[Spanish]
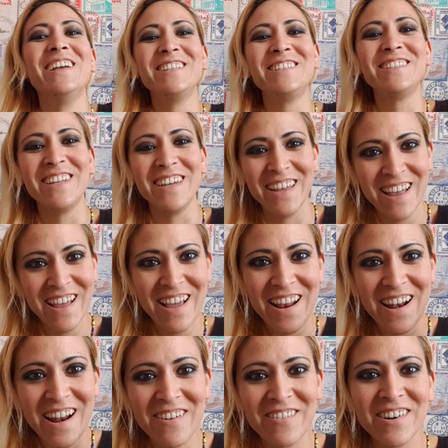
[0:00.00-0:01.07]
Este,
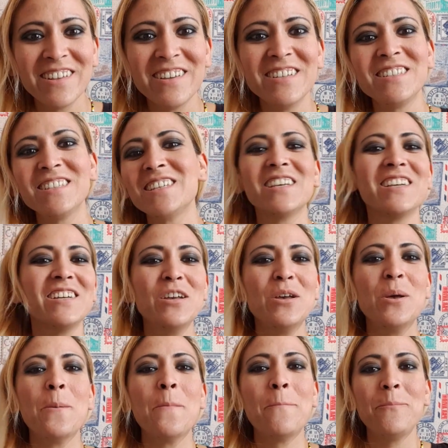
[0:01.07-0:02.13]
la verdad es que
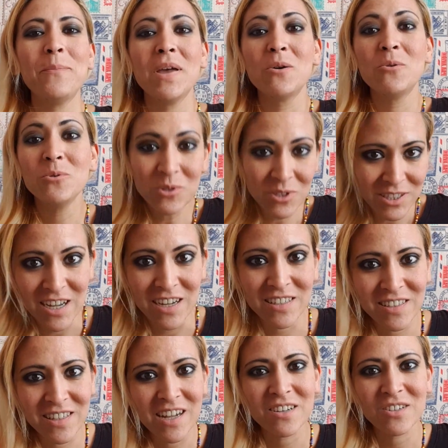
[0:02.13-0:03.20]
me gusta
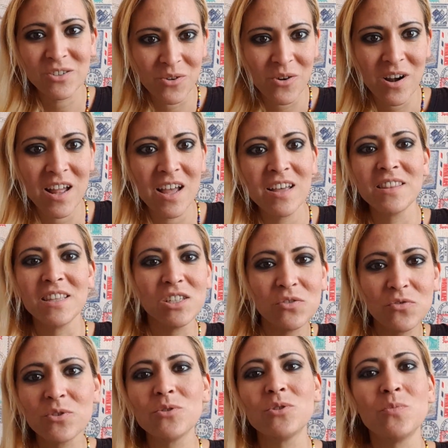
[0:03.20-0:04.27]
estar sola,
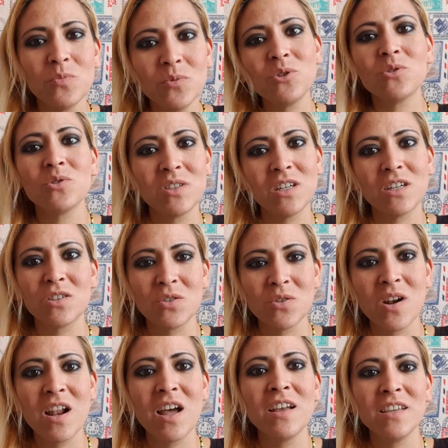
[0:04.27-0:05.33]
disfruto mucho estar
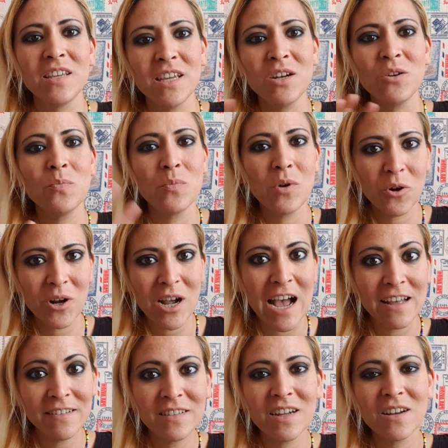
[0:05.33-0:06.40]
sola y en un blog
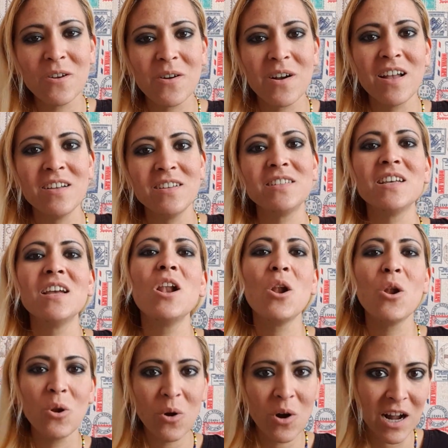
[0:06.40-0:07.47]
anterior a ese
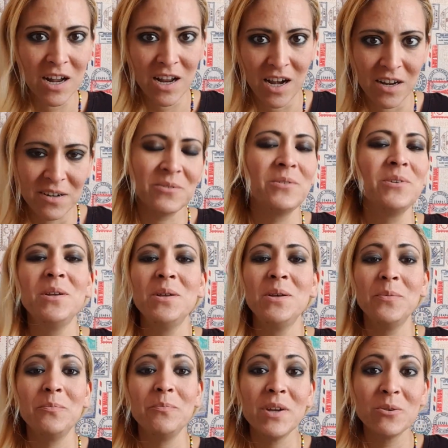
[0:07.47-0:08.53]
lo aclaro.
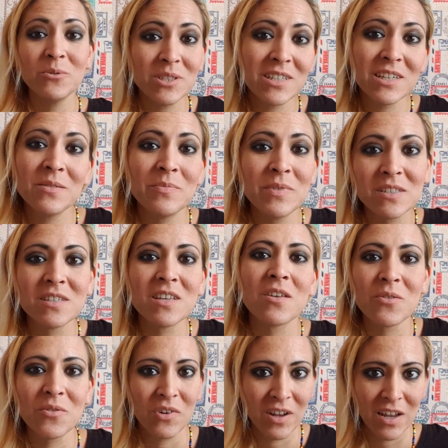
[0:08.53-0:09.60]
Me gusta
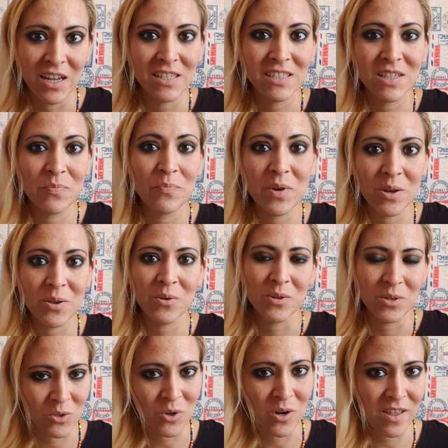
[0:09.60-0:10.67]
demasiado este periodo de
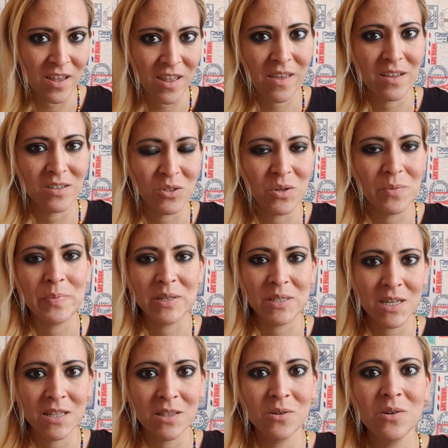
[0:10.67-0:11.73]
soledad que estoy
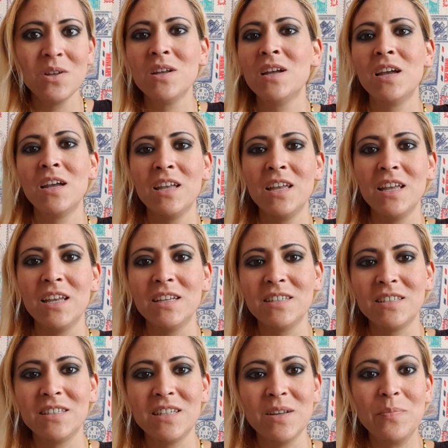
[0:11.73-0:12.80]
pasando,
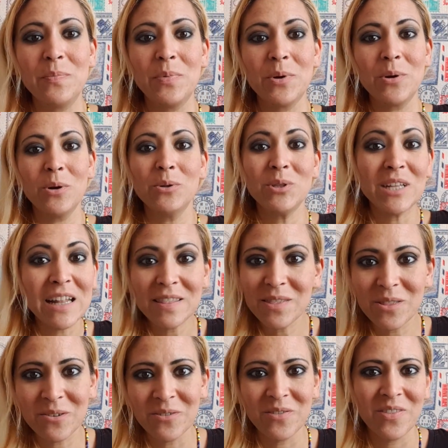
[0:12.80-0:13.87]
este, por lo
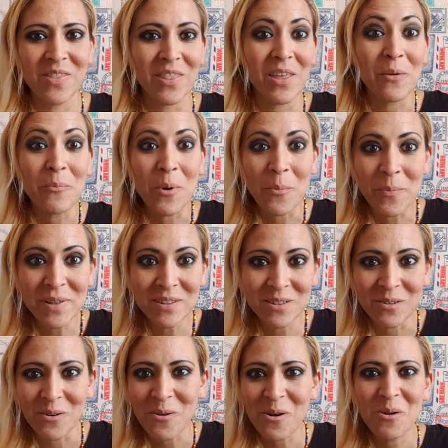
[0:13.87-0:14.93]
tanto, de
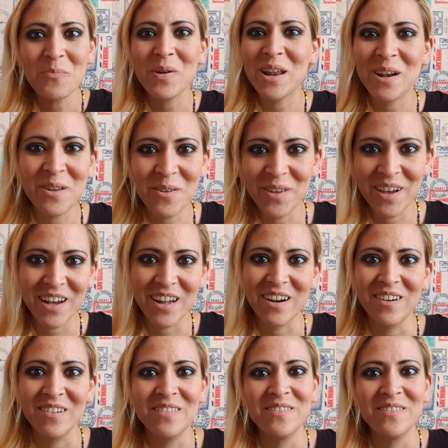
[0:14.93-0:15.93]
momento, no planeo dejarlo,